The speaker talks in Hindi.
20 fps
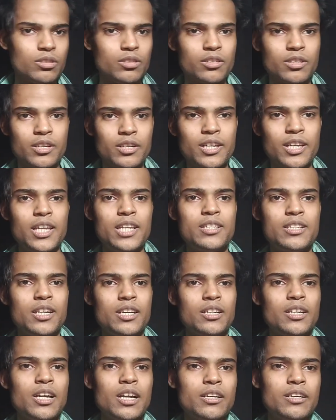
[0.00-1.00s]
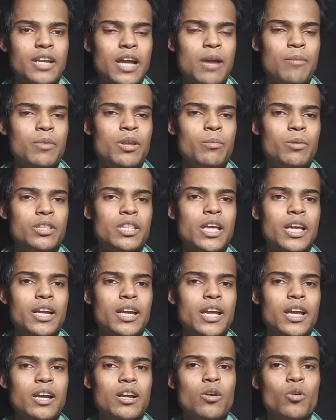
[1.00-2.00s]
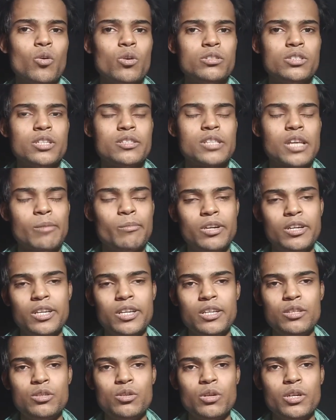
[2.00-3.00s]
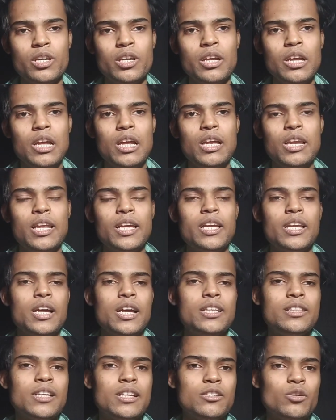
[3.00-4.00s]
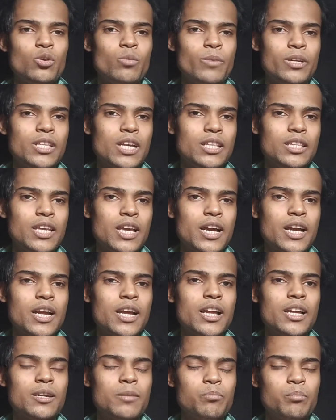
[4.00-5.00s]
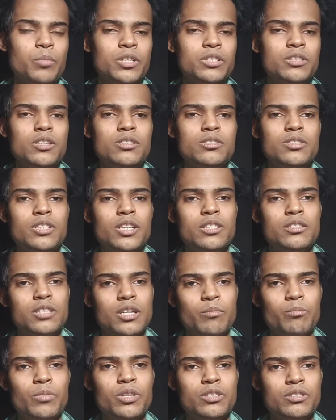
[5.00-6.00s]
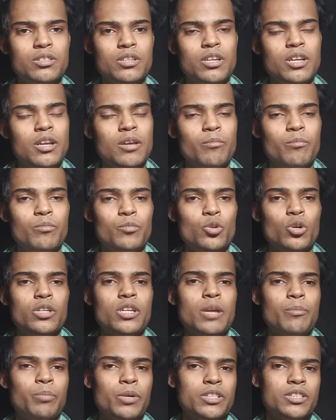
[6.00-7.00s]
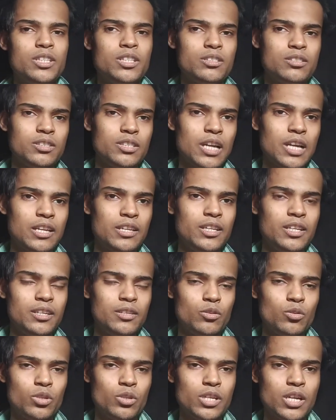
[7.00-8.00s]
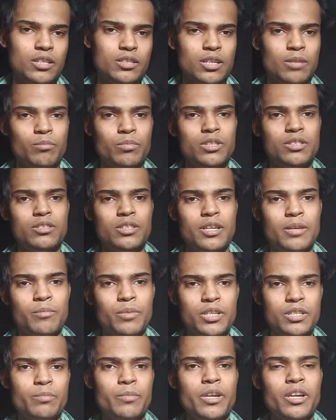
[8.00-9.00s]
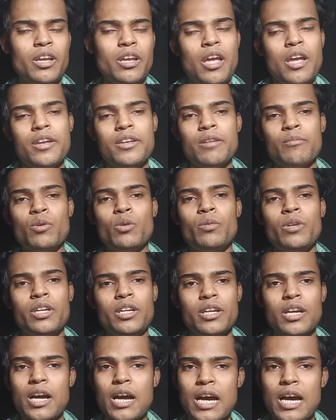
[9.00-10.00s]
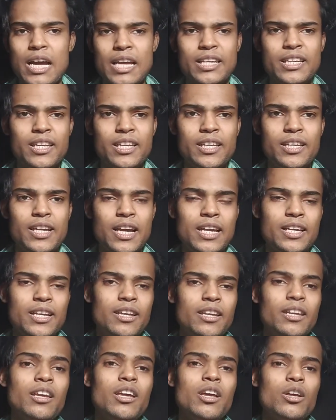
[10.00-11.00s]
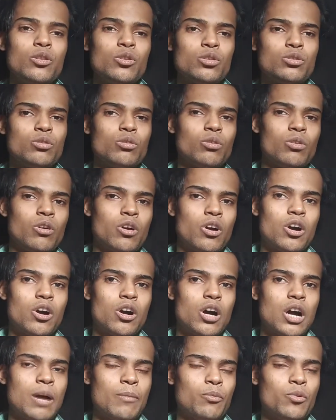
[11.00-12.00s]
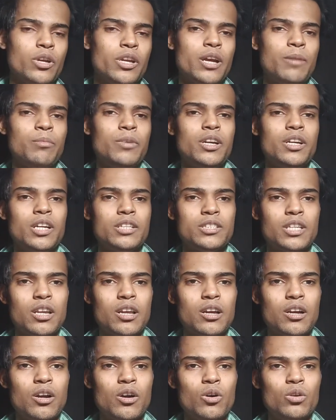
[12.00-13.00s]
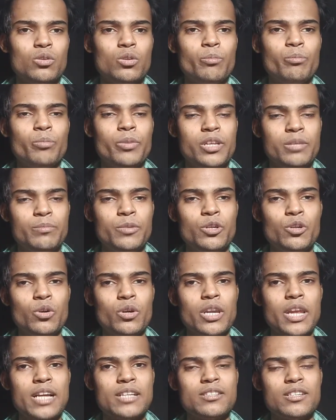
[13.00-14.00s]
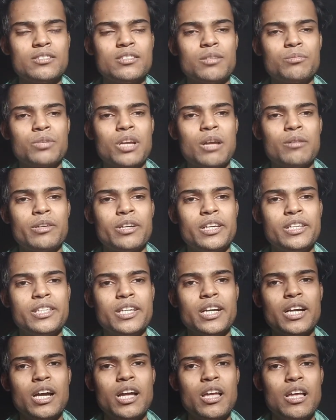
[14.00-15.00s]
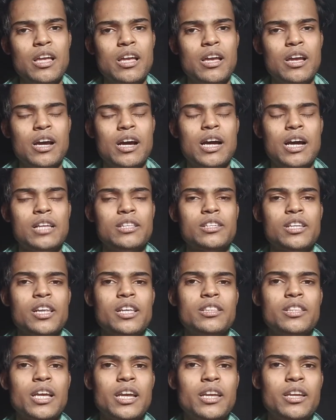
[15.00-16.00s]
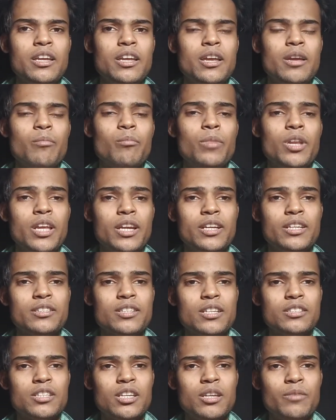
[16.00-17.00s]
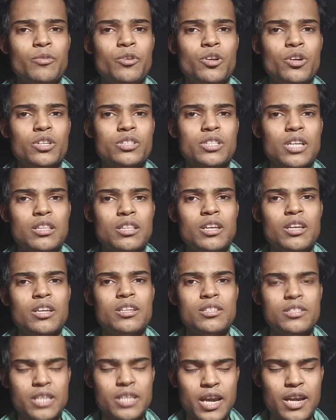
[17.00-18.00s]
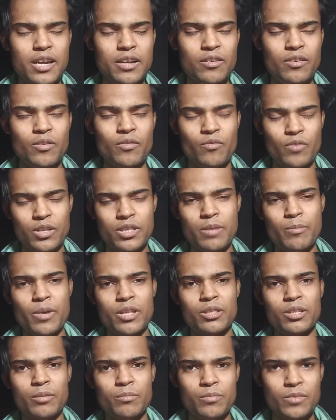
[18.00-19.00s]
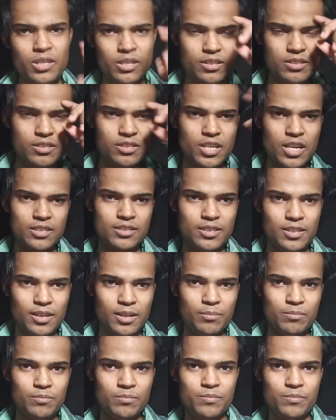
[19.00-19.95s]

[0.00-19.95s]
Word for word: रिलीज डेट का टाइम नहीं बताया गया है कौन से साल में रिलीज होगी लेकिन हाँ इतना जरूर बता दिया गया है कि 25 से 26 2025 यानी 2026 के बीच में ये मूवी आएगी ही आएगी दोस्तों आपको ये अपडेट अच्छा लगा हो तो प्लीज़ वीडियो को लाइक से सब्सक्राइब कर लीजिएगा आज के लिए इतना ही मिलेंगे किसी अच्छे नए वीडियो के साथ जय हिंद वंदे मातरम जय श्री राम